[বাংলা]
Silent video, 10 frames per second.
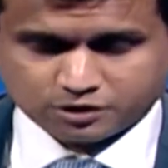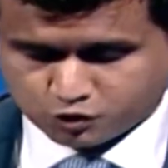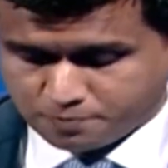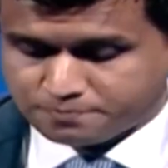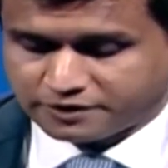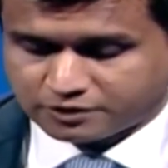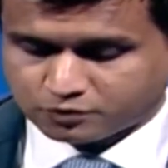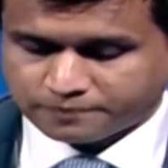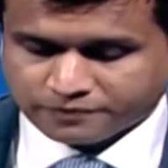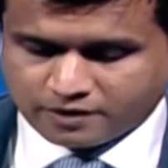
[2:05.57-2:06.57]
সম্পৃক্ত
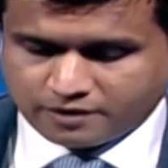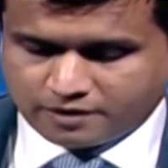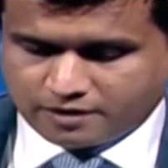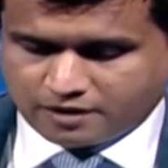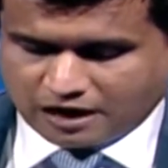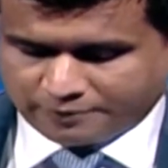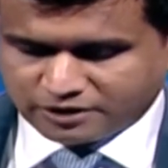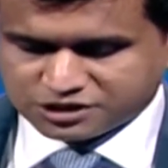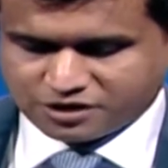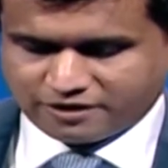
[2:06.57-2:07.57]
আমরা
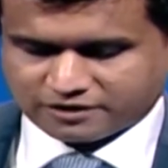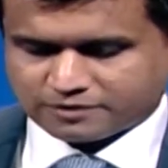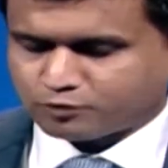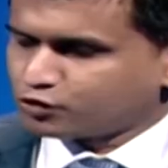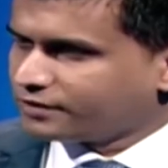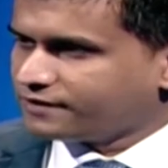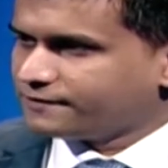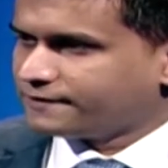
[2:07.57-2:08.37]
শিরিন আক্তার প্রথমেই